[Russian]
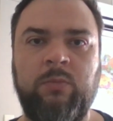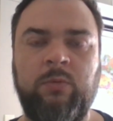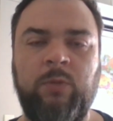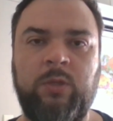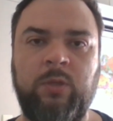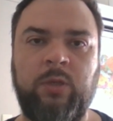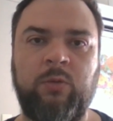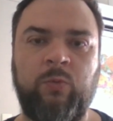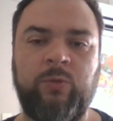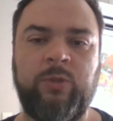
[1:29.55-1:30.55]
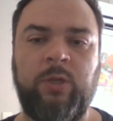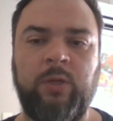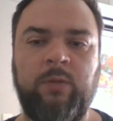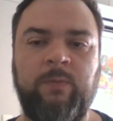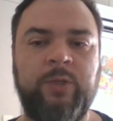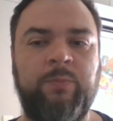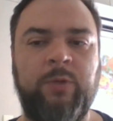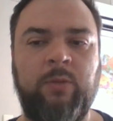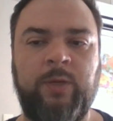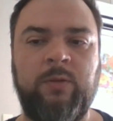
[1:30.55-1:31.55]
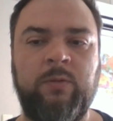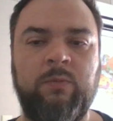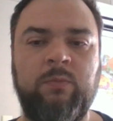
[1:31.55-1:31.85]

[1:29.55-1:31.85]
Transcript: идти на этот курс или нет, важно понимать,